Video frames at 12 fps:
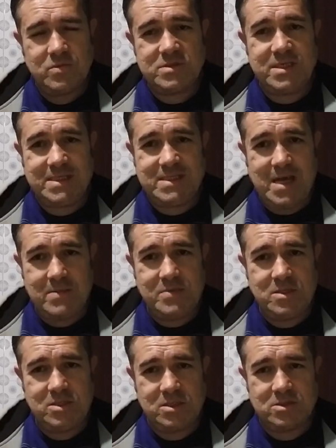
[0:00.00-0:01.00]
Vocês
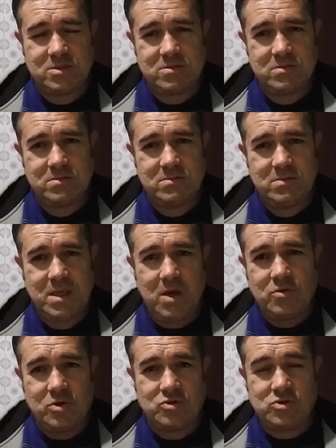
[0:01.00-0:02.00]
sabem disso. É
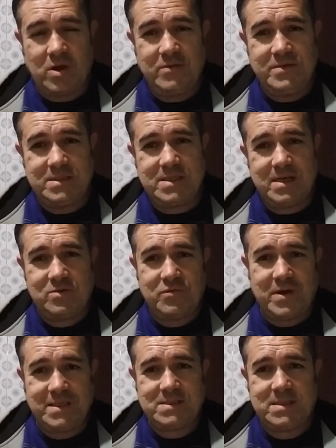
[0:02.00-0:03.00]
o que eu estou avisando
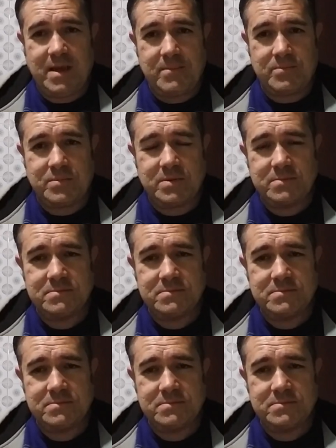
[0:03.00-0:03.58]
faz tempo.